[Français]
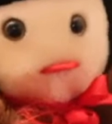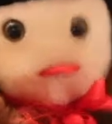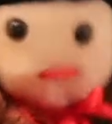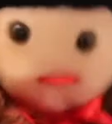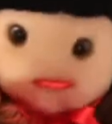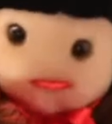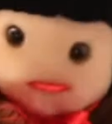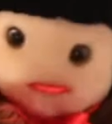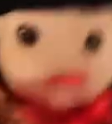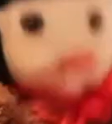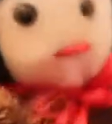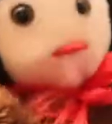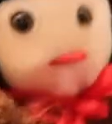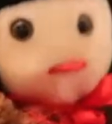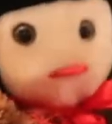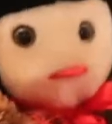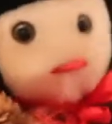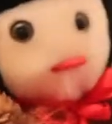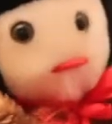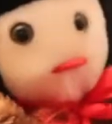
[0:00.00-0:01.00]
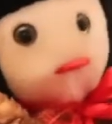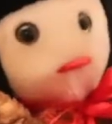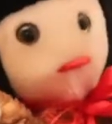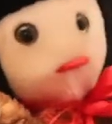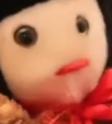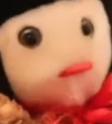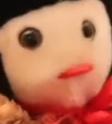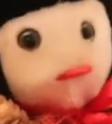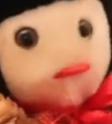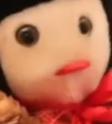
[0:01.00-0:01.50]
bon, enfin bon, quand il y a même, il y en aurait
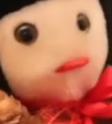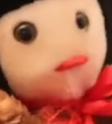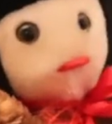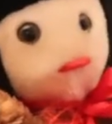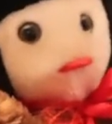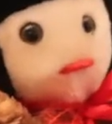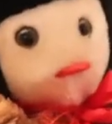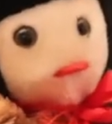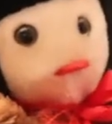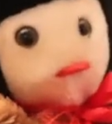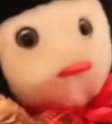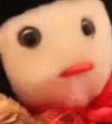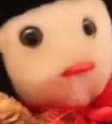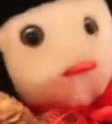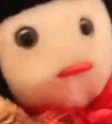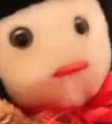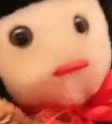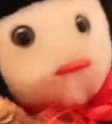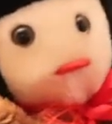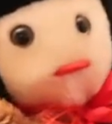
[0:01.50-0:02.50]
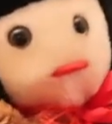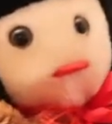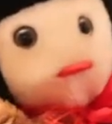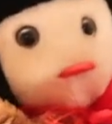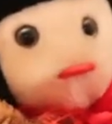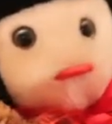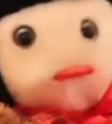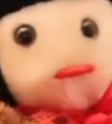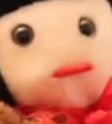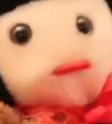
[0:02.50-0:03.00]
deux euh, à, faire, euh, ça serait
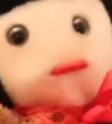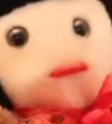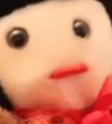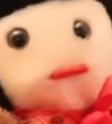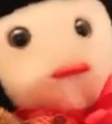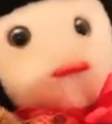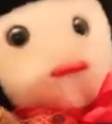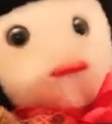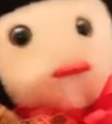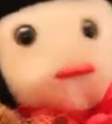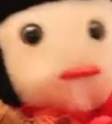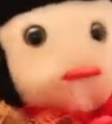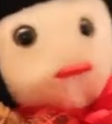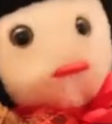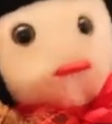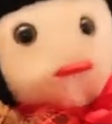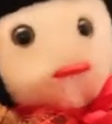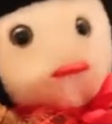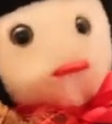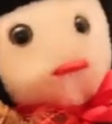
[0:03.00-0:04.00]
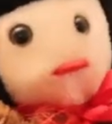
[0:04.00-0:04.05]
quand même pas spécialement plus compliqué quand